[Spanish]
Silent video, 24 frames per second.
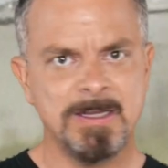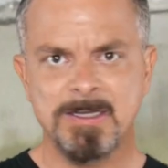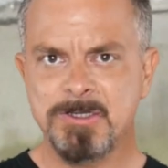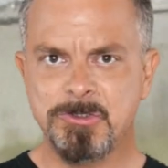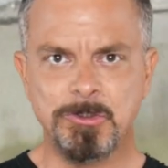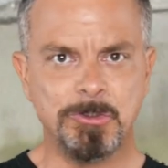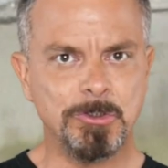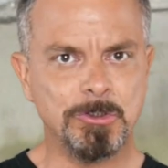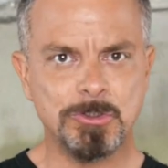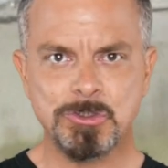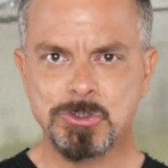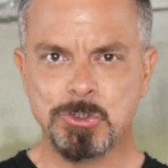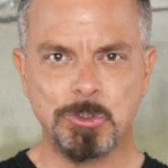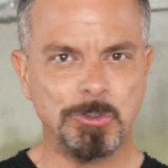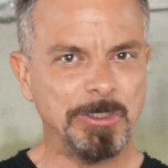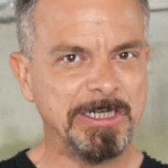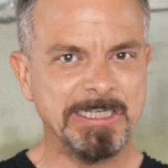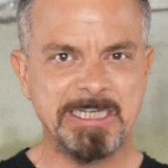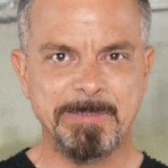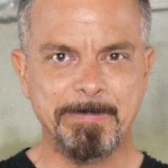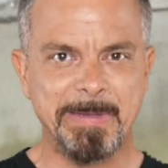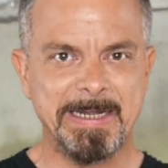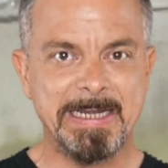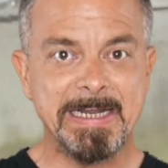no son
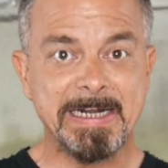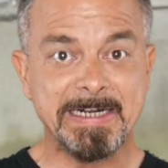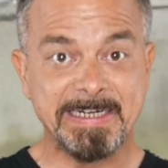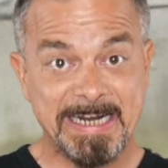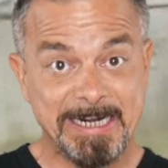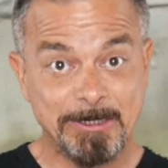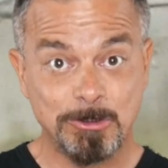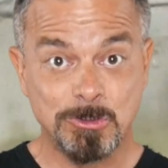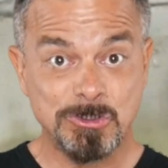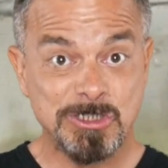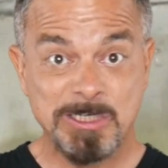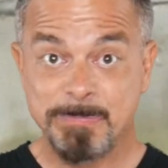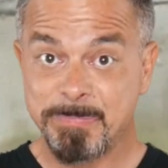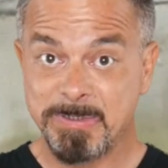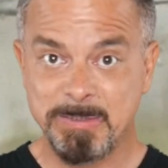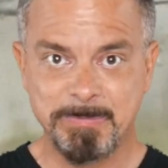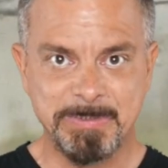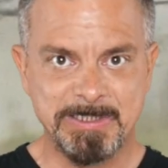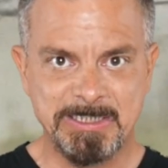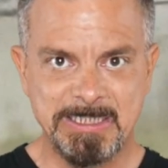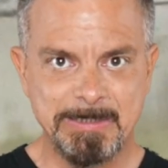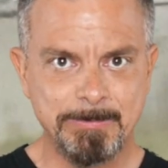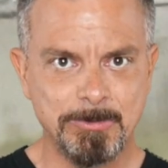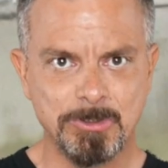animales raros y
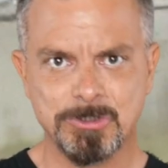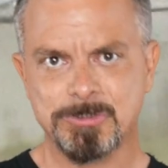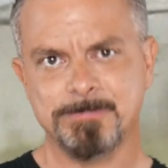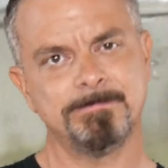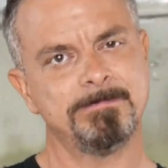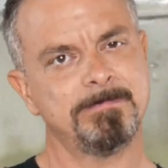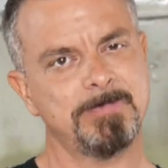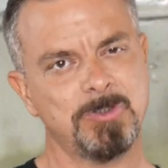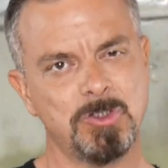primitivos,